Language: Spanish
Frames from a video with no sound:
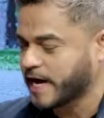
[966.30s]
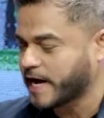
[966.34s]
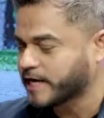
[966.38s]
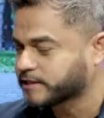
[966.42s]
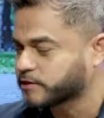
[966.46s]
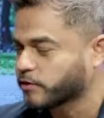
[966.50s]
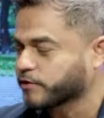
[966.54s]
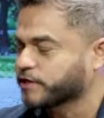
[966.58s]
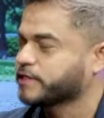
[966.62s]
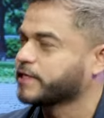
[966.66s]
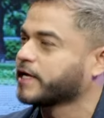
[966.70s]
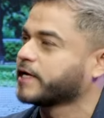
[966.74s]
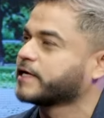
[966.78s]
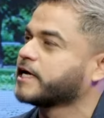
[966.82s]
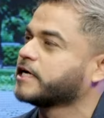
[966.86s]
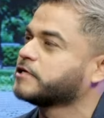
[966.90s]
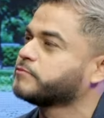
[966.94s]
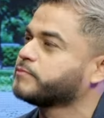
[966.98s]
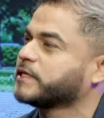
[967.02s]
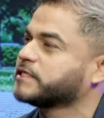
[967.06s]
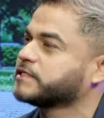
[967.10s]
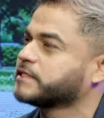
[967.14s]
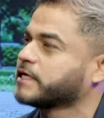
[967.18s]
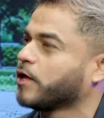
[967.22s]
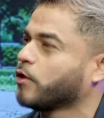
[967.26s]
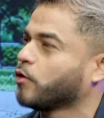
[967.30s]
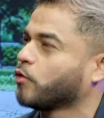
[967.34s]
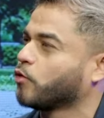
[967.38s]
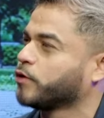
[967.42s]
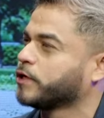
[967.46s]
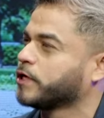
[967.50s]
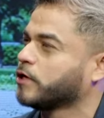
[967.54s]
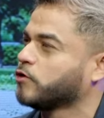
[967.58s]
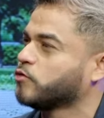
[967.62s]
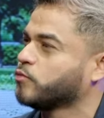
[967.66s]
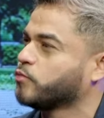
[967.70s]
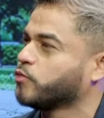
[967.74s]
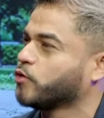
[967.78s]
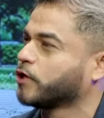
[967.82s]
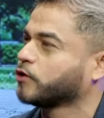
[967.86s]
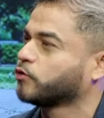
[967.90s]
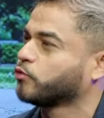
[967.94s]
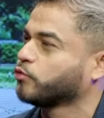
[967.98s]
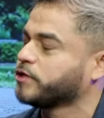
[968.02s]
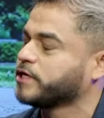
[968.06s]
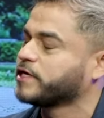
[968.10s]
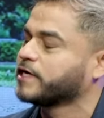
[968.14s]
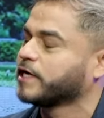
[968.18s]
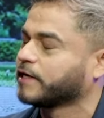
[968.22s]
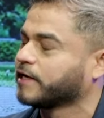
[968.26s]
hasta ahorita que has pasado con el lupus? Que tú
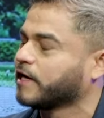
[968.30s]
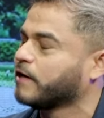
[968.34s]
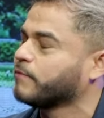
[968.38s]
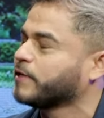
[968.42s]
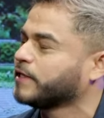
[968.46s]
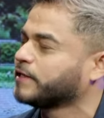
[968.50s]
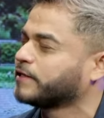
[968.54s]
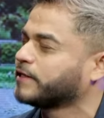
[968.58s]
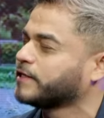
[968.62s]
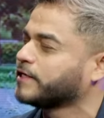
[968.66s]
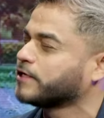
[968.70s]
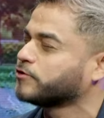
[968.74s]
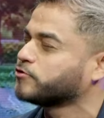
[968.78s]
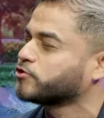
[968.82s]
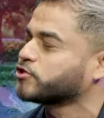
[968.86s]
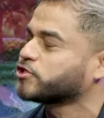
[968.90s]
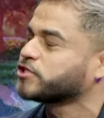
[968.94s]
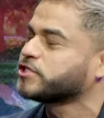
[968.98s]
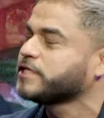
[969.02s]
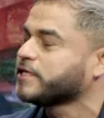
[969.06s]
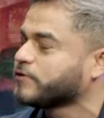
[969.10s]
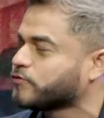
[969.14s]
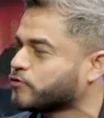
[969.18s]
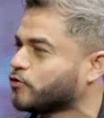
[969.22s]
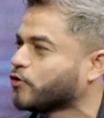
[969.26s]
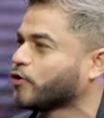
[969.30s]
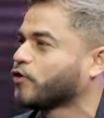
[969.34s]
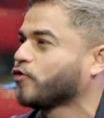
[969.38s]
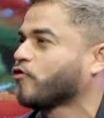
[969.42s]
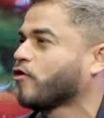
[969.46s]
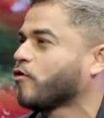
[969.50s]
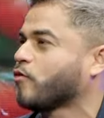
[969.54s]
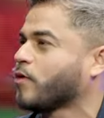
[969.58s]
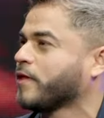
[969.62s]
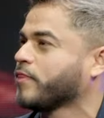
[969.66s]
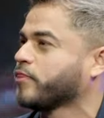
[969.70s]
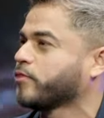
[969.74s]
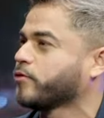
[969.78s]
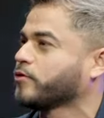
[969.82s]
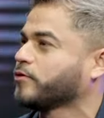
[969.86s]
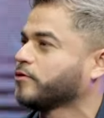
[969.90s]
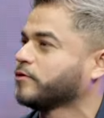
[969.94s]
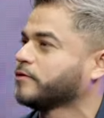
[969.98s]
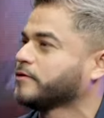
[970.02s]
digas realmente, yo siento que no aguanto.